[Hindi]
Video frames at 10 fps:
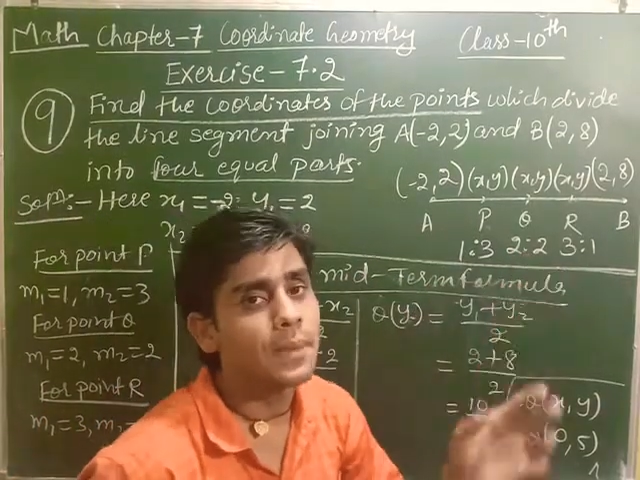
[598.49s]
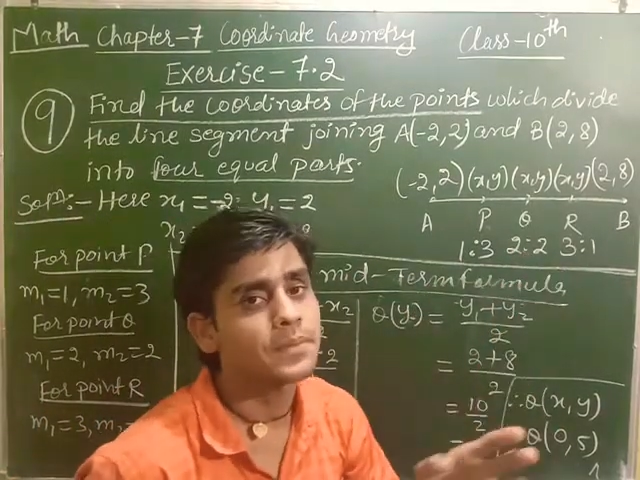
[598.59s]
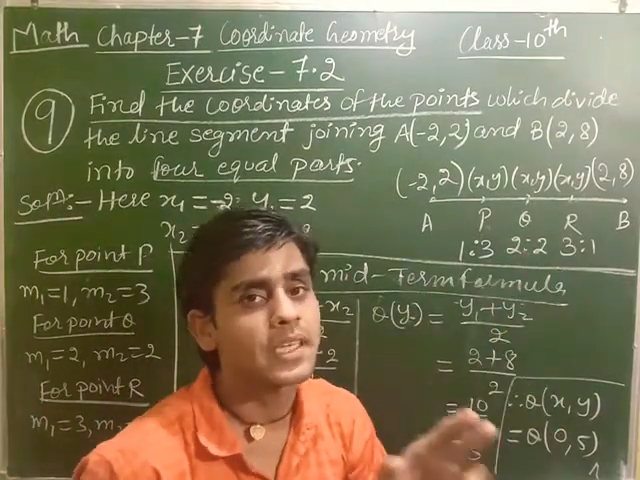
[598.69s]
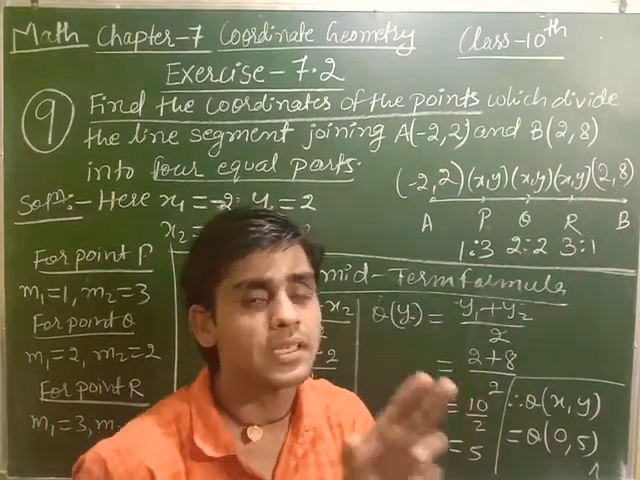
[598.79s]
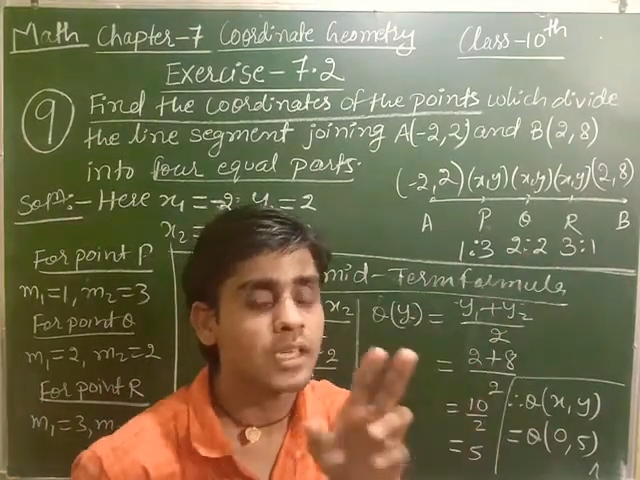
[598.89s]

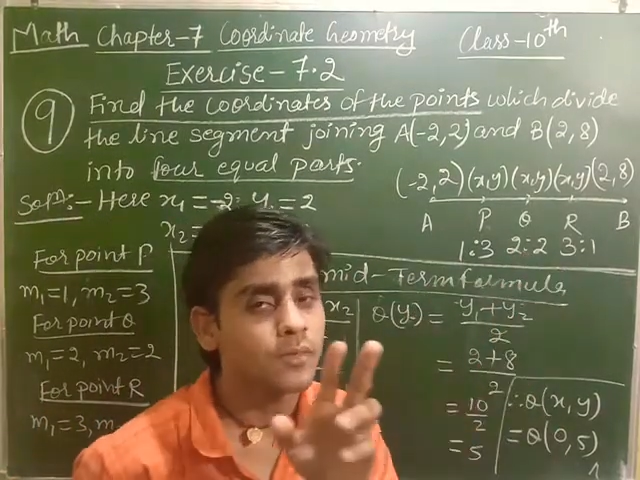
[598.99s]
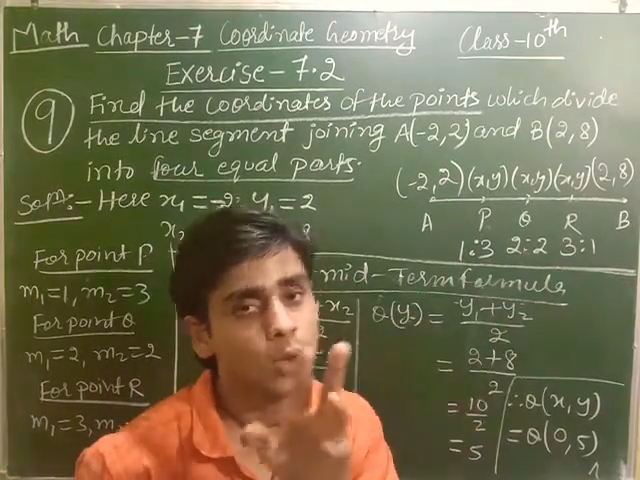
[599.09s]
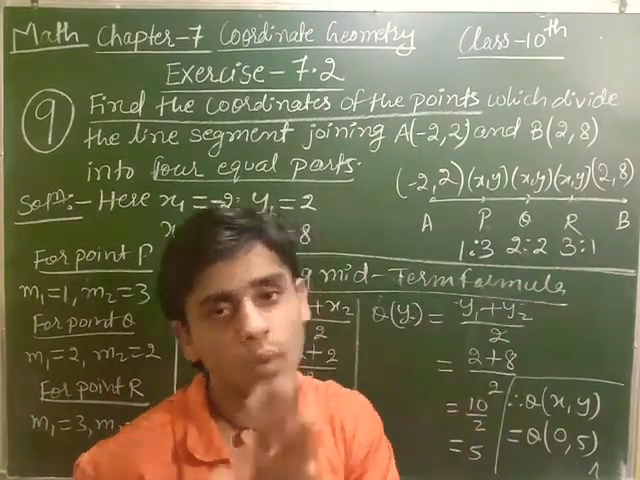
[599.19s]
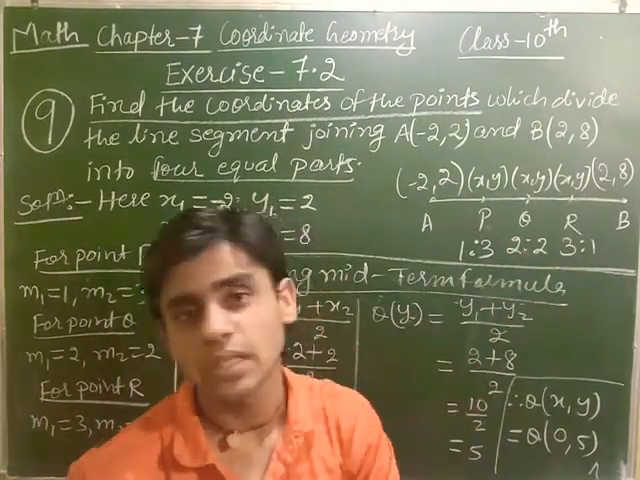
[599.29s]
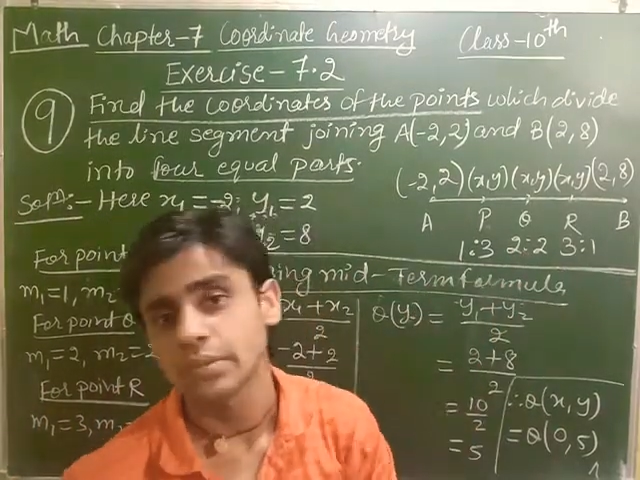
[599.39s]
सेक्शन
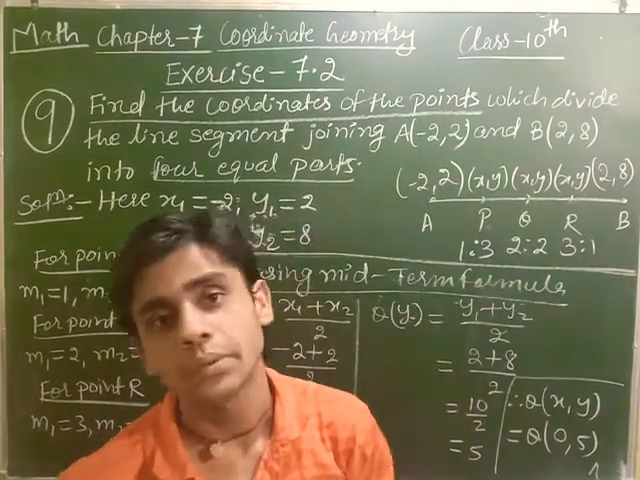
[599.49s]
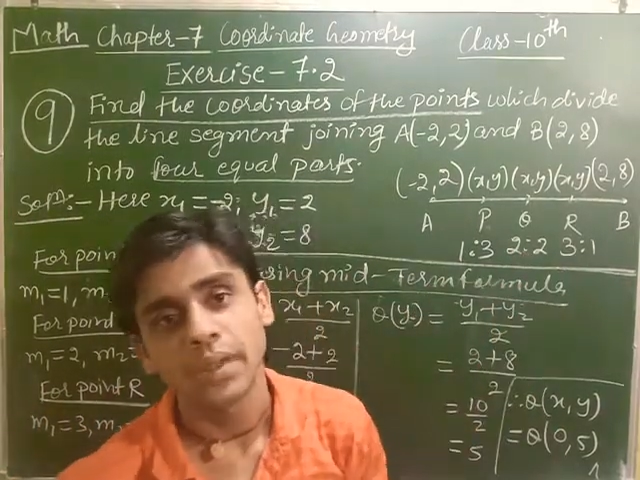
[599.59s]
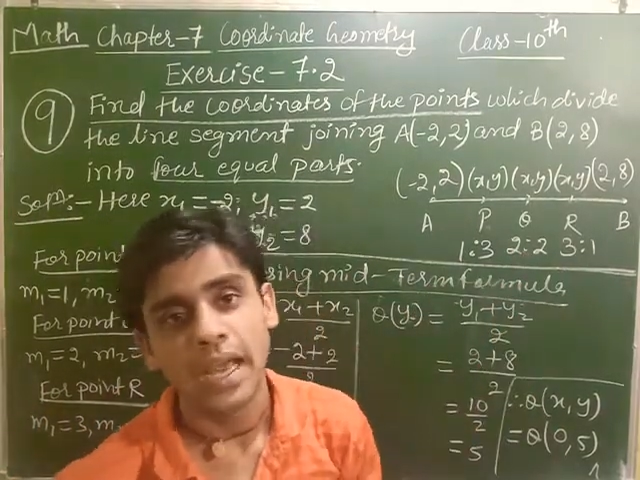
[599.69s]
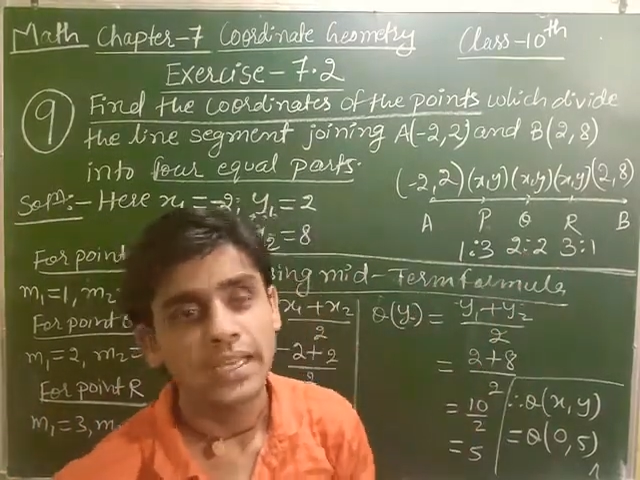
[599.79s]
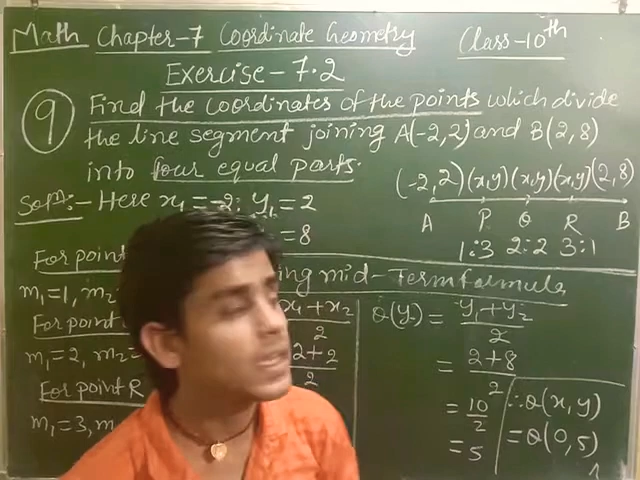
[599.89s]
फॉर्मूला से भी
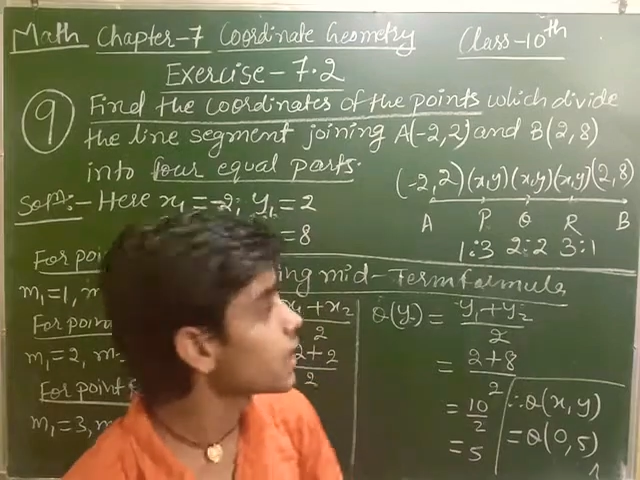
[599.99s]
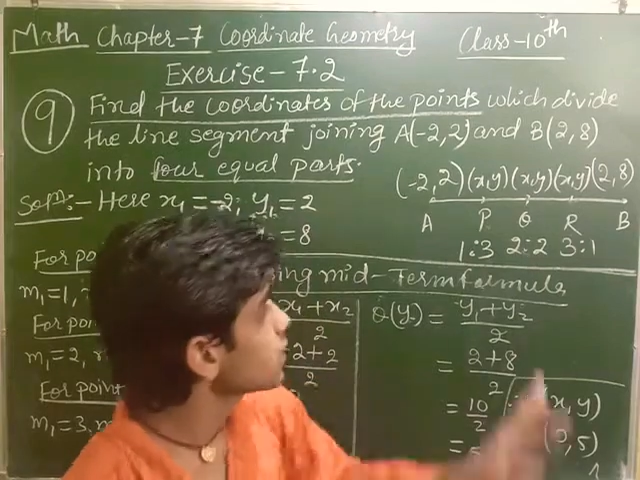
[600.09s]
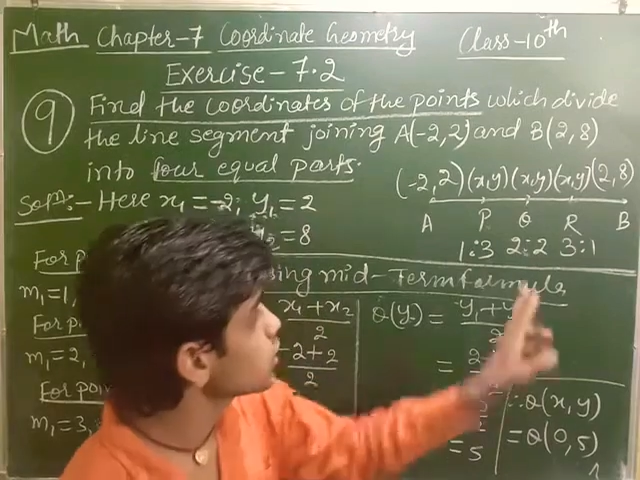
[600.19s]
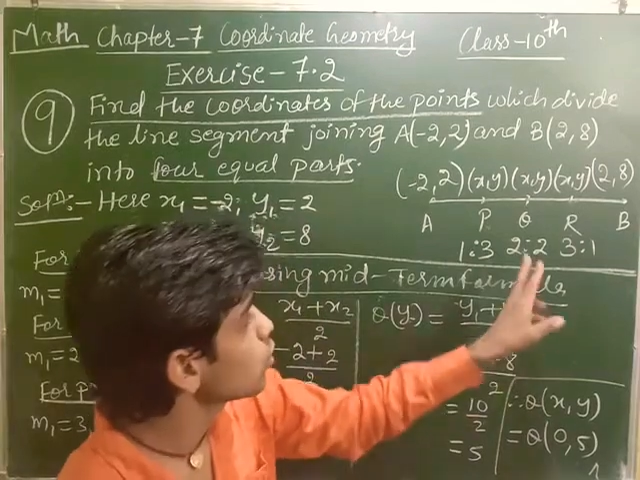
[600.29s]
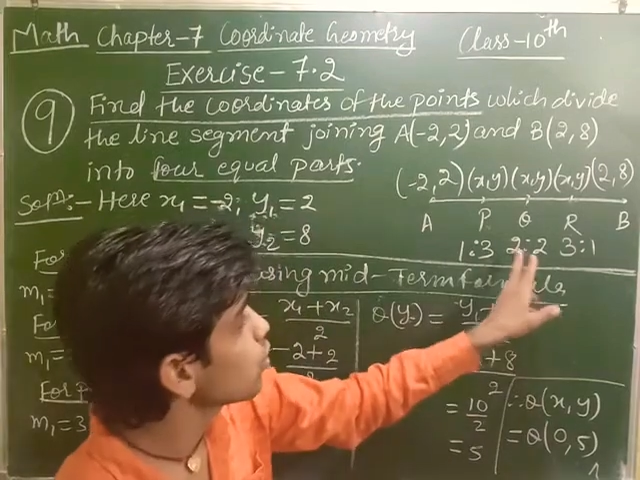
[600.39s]
बनाइएगा
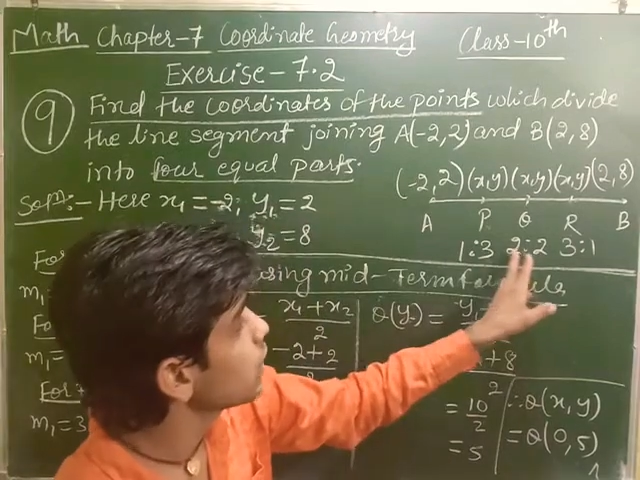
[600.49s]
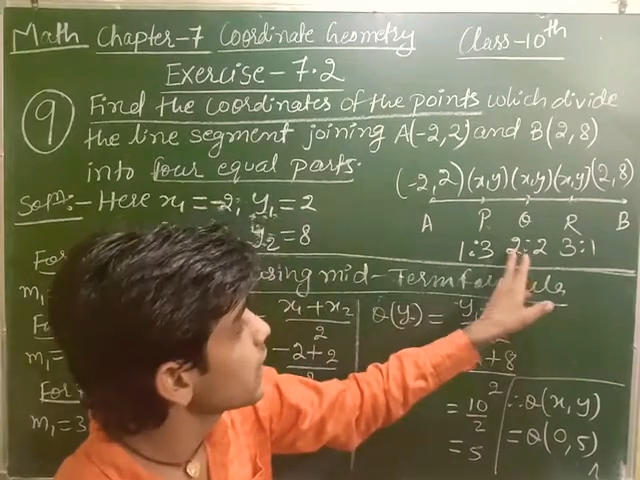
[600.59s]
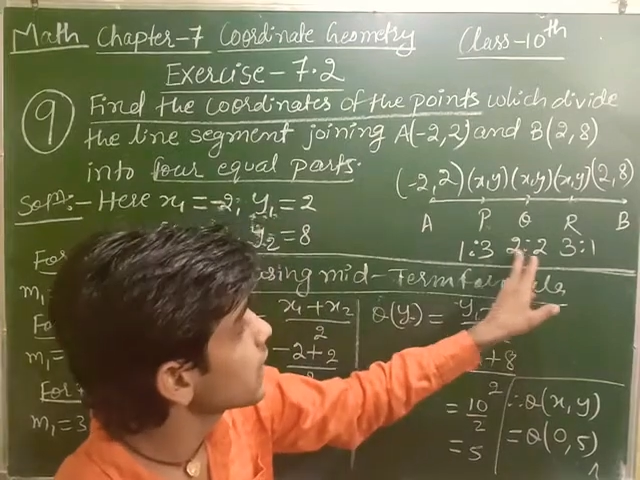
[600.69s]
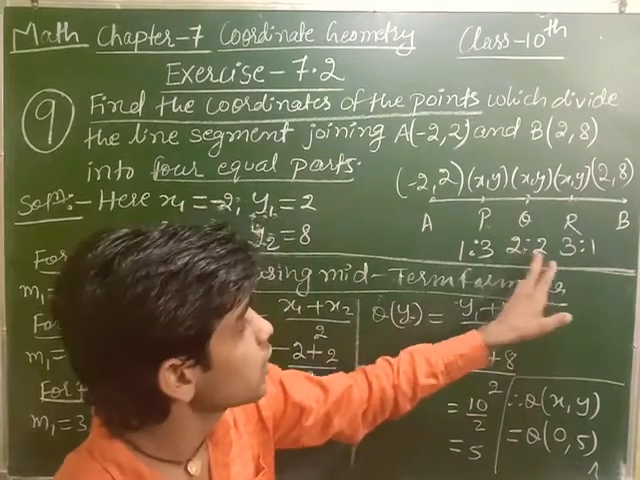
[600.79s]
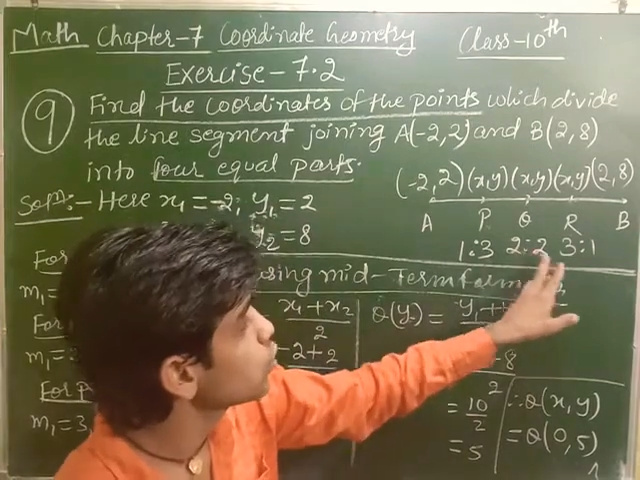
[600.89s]
रेशियो को
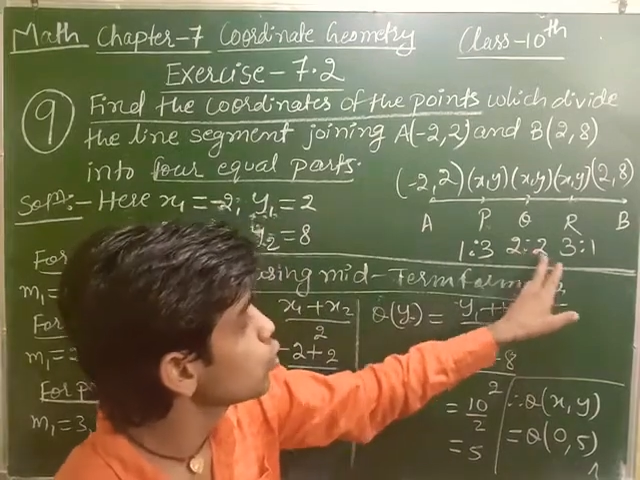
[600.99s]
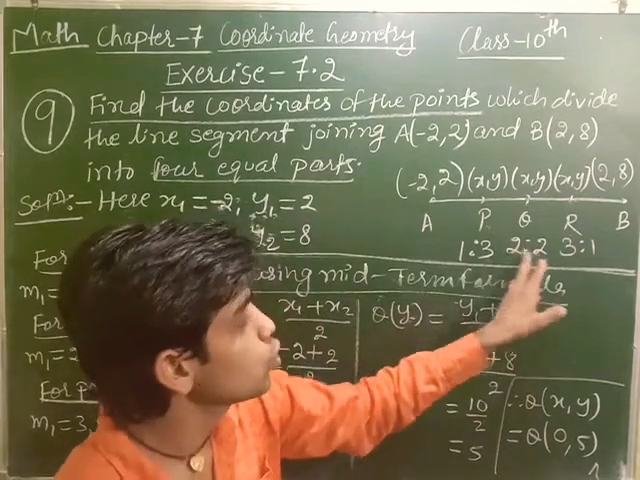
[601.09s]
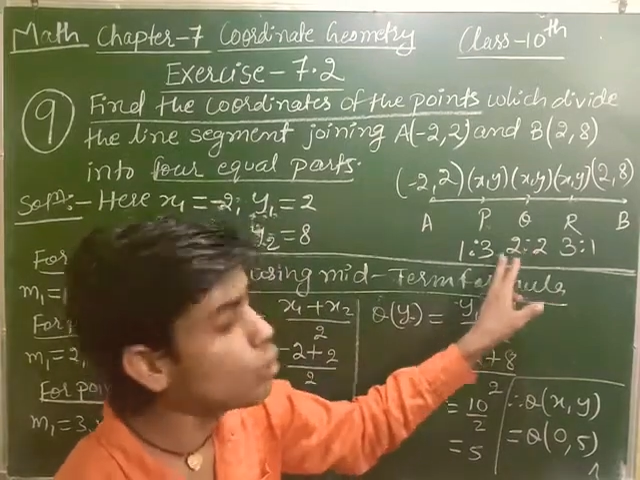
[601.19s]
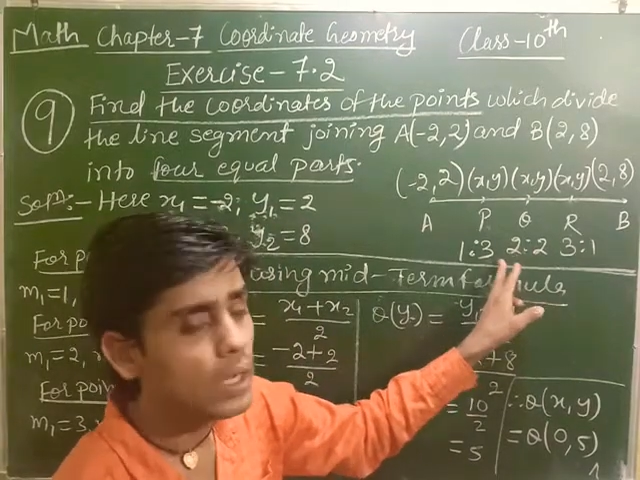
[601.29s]
लेके टू टू